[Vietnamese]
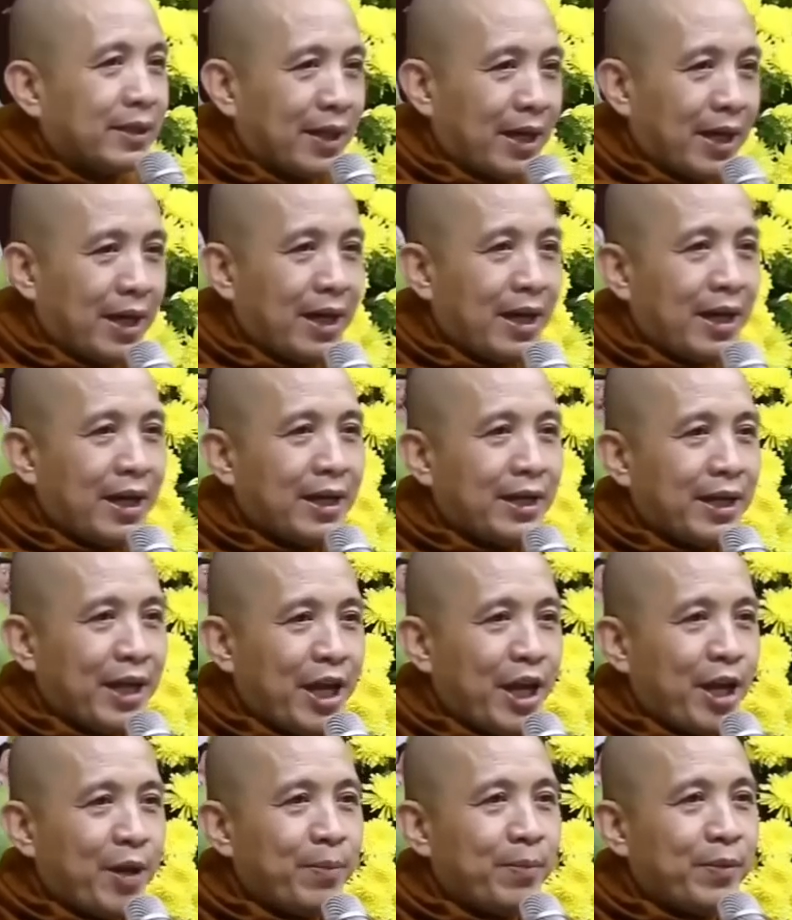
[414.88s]
ta
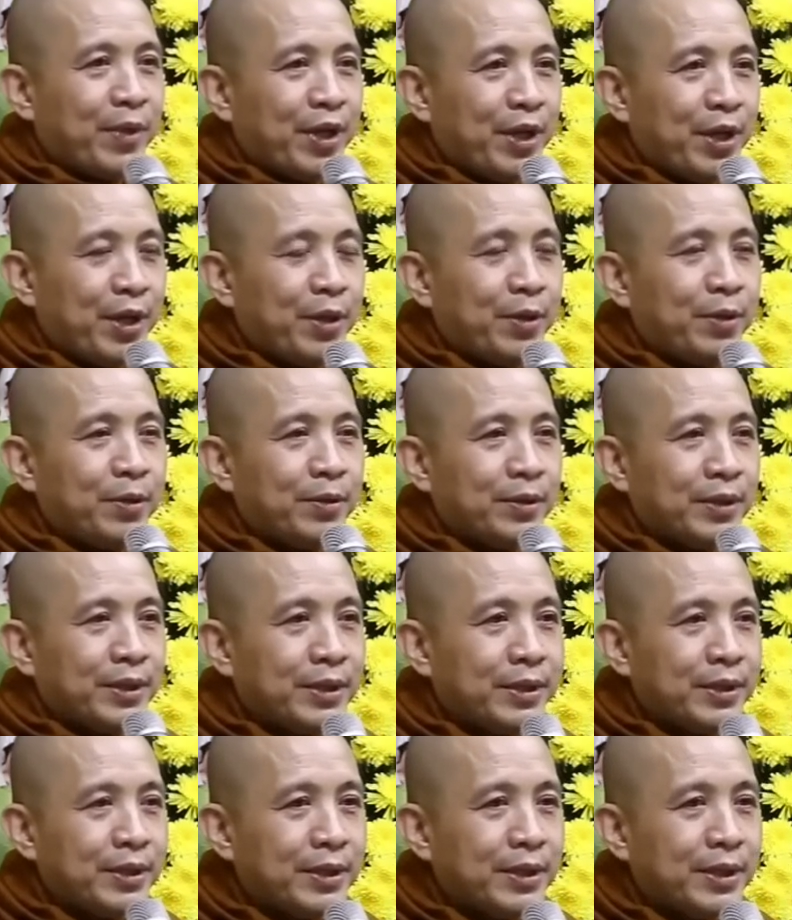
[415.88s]
đem yêu
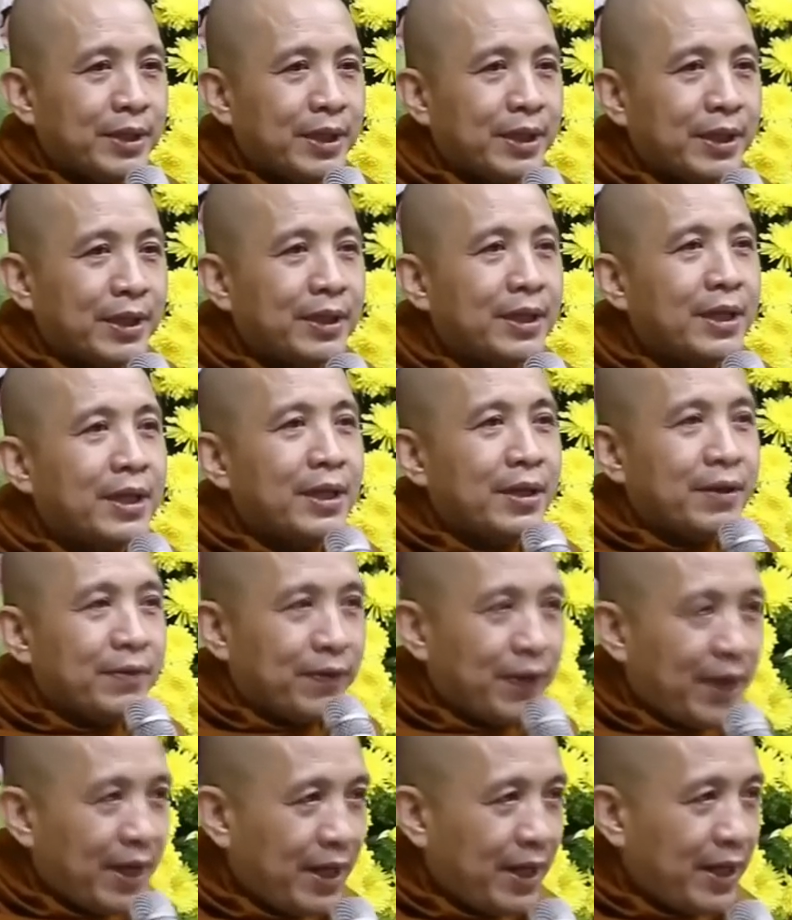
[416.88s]
thương
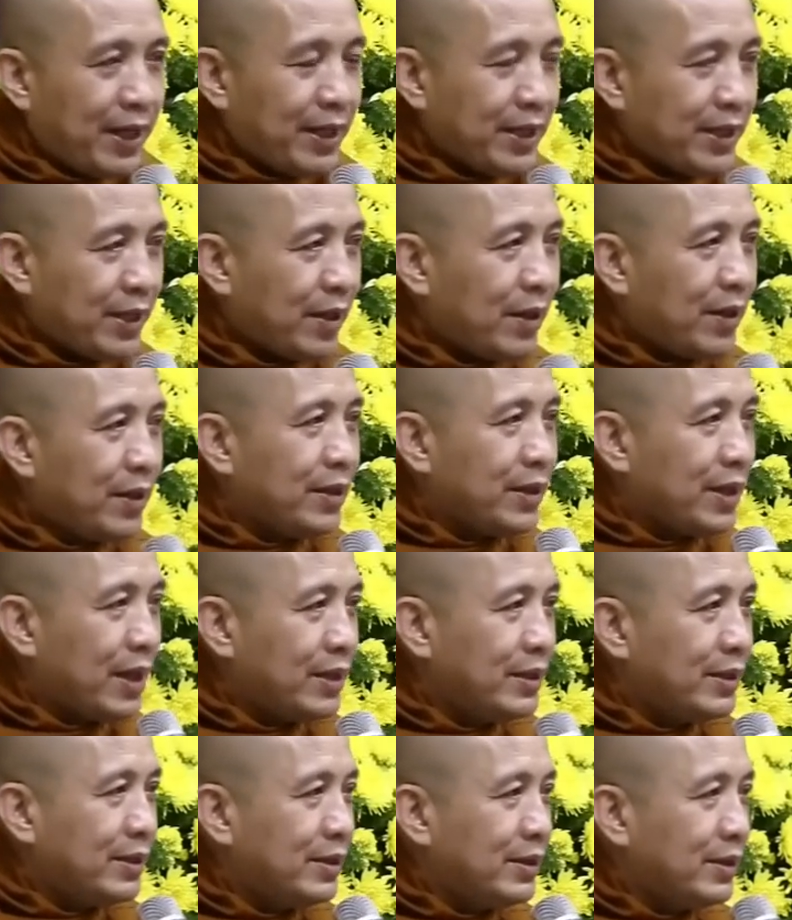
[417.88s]
về cho
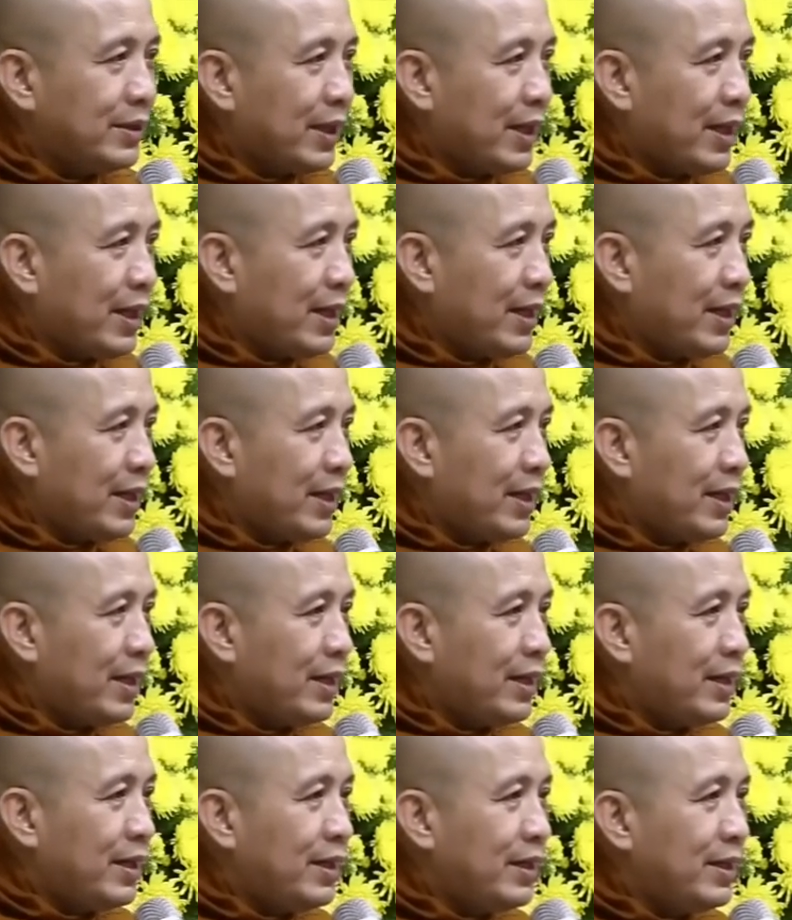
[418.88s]
nhân thế
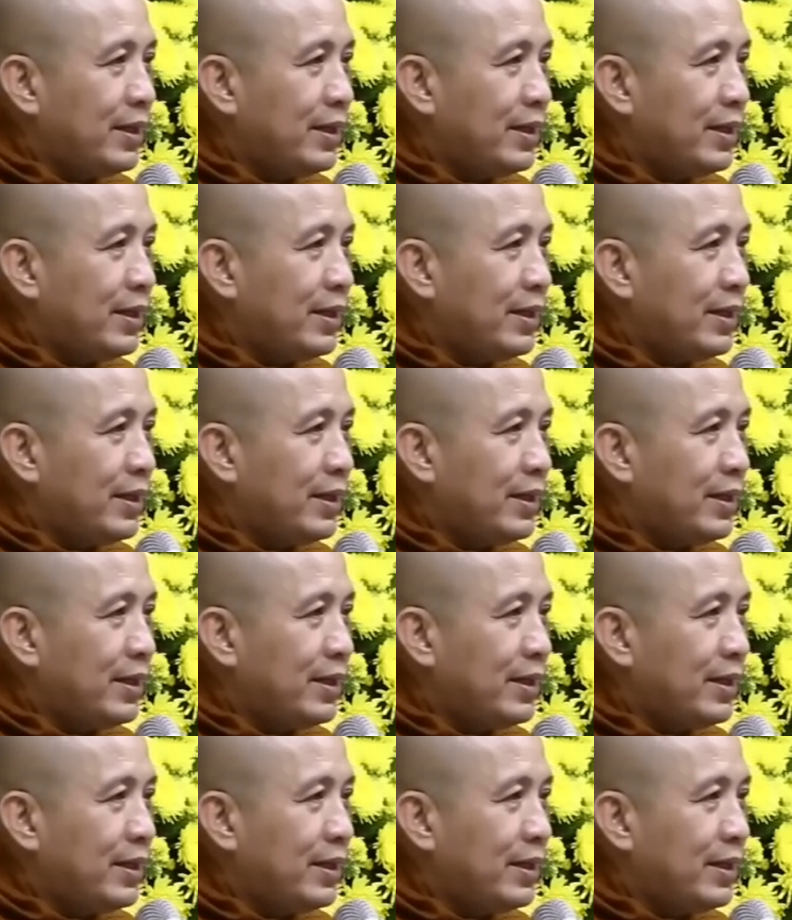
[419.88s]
